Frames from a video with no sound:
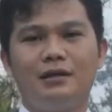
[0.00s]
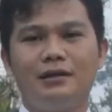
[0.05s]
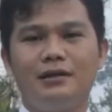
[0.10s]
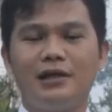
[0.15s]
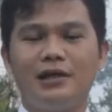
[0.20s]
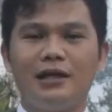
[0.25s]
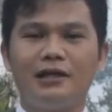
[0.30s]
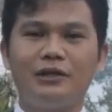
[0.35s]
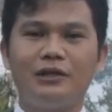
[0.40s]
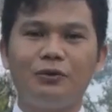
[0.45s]

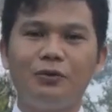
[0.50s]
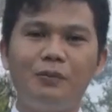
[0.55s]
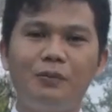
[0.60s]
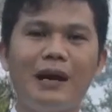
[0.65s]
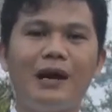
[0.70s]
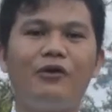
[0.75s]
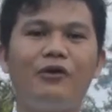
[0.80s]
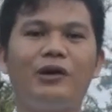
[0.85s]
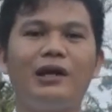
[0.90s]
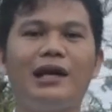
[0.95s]
dia
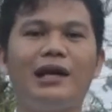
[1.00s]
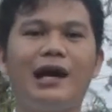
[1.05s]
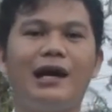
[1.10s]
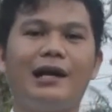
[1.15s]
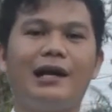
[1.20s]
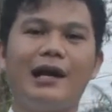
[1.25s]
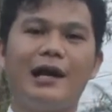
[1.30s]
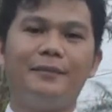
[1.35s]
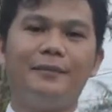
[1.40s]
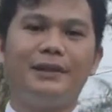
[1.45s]
diubah oleh
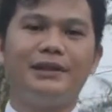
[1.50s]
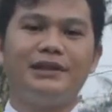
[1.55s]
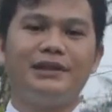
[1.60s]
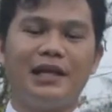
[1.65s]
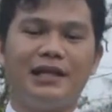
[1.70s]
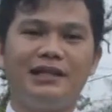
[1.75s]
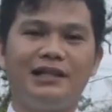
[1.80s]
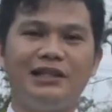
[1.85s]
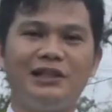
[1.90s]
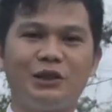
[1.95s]
Allah
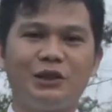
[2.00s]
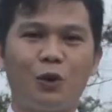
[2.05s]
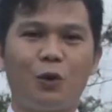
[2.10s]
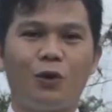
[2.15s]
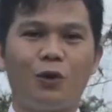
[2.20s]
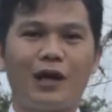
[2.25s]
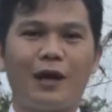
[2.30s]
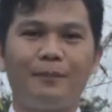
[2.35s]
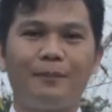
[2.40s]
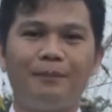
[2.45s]
menjadi
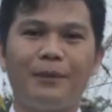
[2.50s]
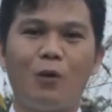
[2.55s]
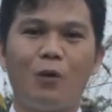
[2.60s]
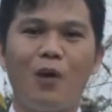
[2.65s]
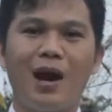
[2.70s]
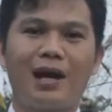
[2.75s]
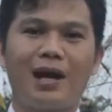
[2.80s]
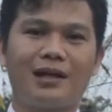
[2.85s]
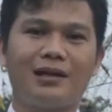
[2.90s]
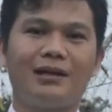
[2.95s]
seorang
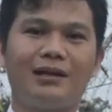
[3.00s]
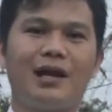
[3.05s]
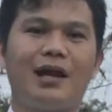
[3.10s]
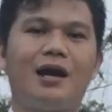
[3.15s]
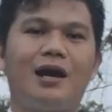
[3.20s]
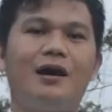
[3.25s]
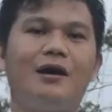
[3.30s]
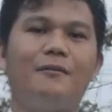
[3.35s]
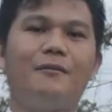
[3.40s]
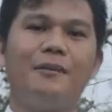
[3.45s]

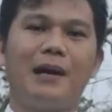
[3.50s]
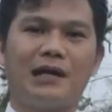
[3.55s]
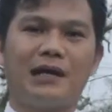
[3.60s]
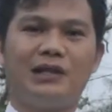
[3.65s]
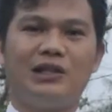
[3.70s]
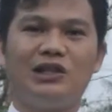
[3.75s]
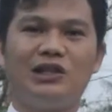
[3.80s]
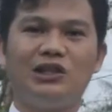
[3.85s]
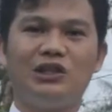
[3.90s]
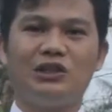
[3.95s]
pewarta
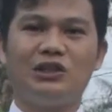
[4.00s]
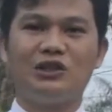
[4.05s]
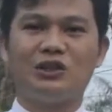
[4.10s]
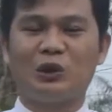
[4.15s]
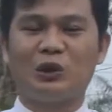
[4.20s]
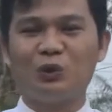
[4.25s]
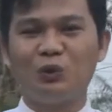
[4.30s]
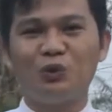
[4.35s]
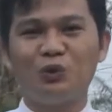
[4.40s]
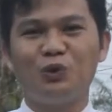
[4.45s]
bagi
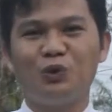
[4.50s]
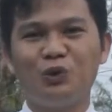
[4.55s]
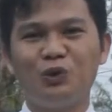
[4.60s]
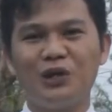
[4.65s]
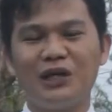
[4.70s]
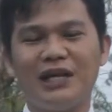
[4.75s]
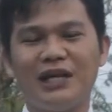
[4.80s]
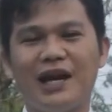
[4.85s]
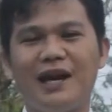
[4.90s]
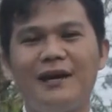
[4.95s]
seluruh
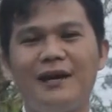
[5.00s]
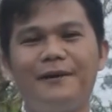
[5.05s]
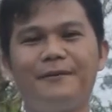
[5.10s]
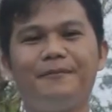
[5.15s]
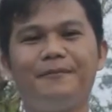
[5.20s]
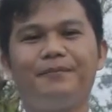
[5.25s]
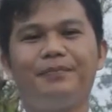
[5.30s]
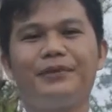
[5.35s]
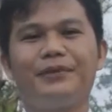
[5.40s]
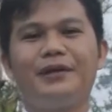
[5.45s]
dunia.
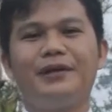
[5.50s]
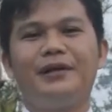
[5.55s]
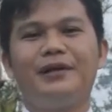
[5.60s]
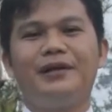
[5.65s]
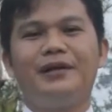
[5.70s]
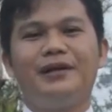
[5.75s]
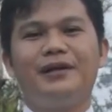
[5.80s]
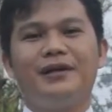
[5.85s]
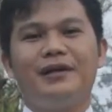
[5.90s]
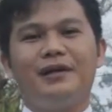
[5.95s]

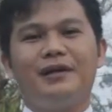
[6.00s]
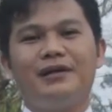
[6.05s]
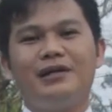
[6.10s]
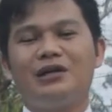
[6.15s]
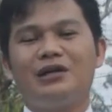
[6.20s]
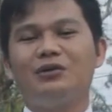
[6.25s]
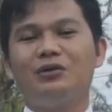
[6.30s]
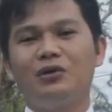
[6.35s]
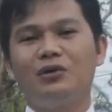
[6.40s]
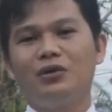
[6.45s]

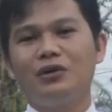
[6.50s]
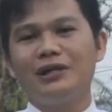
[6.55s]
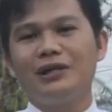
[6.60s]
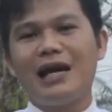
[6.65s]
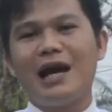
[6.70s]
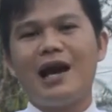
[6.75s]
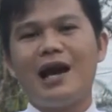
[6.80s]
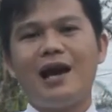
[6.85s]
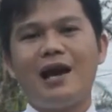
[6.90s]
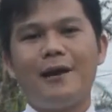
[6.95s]
Yang
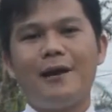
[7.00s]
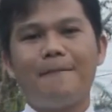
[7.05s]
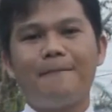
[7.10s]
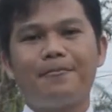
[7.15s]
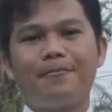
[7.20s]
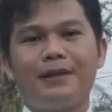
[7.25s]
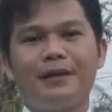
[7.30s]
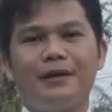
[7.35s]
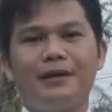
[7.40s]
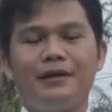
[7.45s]
dulunya
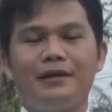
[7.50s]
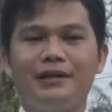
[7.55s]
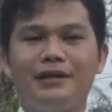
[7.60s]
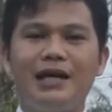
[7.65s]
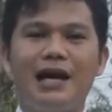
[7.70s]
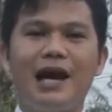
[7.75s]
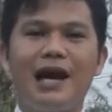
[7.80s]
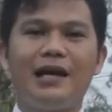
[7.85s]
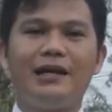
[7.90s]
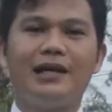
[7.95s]

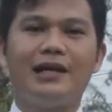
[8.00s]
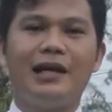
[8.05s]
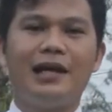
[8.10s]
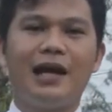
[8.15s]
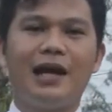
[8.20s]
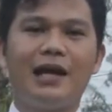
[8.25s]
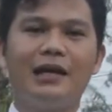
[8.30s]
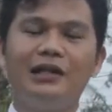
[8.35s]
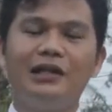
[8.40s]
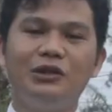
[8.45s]
dia
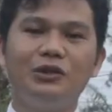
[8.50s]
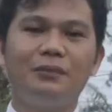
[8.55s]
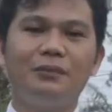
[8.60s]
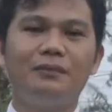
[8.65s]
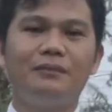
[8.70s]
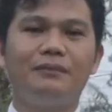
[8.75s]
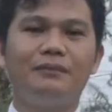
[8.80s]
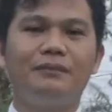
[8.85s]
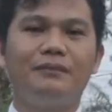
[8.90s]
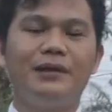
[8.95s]
adalah hidup
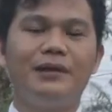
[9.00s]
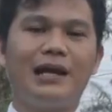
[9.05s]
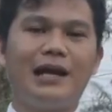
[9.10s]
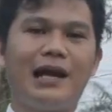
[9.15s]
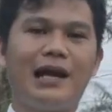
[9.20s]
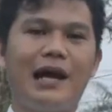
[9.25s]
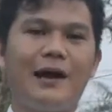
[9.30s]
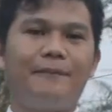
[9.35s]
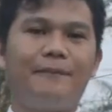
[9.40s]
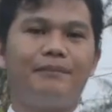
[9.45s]

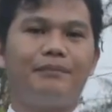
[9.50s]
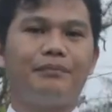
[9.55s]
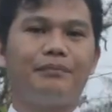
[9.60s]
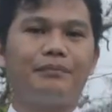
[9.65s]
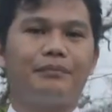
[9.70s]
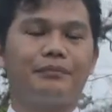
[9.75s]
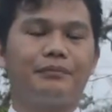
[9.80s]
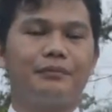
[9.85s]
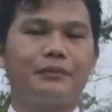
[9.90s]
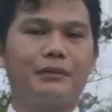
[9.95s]
dalam
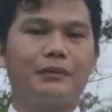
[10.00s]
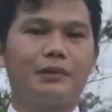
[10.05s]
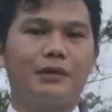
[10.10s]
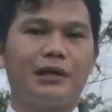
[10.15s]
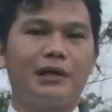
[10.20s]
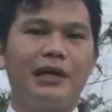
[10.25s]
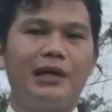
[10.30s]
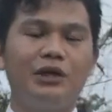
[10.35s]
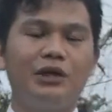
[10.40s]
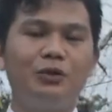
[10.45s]

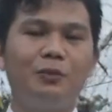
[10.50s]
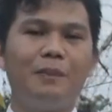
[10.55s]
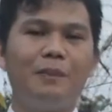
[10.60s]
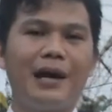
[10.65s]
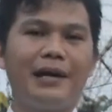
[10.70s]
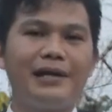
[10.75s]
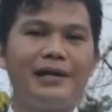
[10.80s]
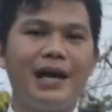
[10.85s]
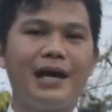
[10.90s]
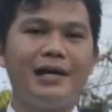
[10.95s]

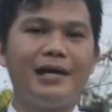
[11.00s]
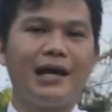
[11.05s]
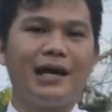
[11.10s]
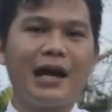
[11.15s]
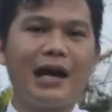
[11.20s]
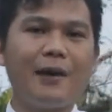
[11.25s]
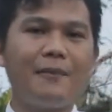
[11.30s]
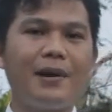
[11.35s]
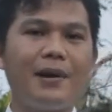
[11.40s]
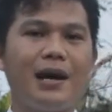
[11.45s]
kehidupannya
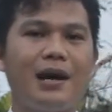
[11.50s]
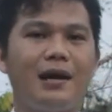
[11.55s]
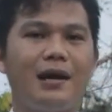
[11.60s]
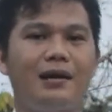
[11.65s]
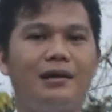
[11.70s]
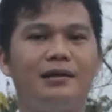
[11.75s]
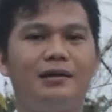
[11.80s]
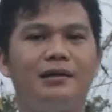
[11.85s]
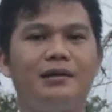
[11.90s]
yang lama,